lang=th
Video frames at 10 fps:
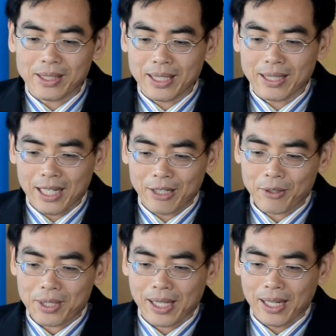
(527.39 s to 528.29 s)
จริงๆ
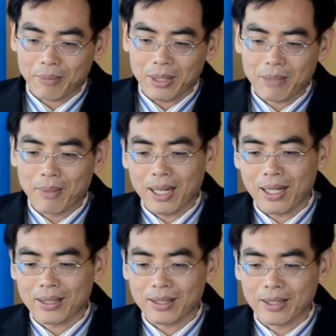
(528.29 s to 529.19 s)
แล้วสถานพยา
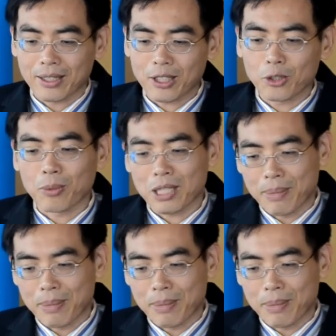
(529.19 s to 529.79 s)
บาลแล้วก็โร